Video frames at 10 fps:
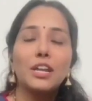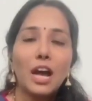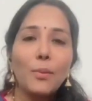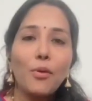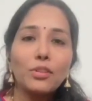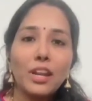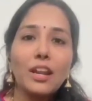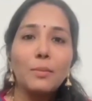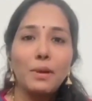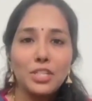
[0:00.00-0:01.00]
రాబో
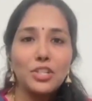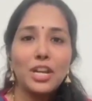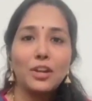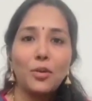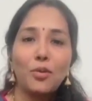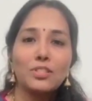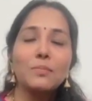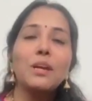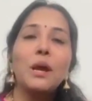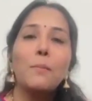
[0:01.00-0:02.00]
తరాలకు మంచి చేయడం
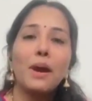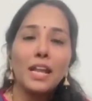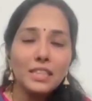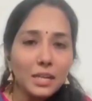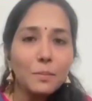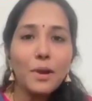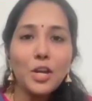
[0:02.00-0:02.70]
కోసం మనందరం